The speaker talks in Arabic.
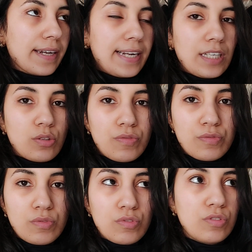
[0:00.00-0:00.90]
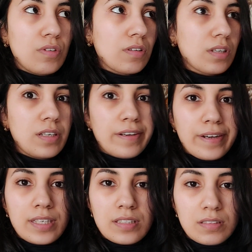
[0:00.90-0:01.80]
كنحطو في الدوش دونك
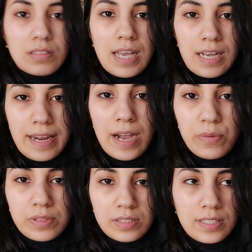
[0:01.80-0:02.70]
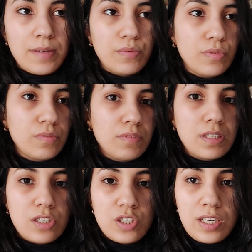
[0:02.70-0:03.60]
قلت آه، نحاول نصايبو
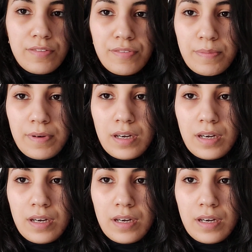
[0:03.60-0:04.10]
داكشي اللي في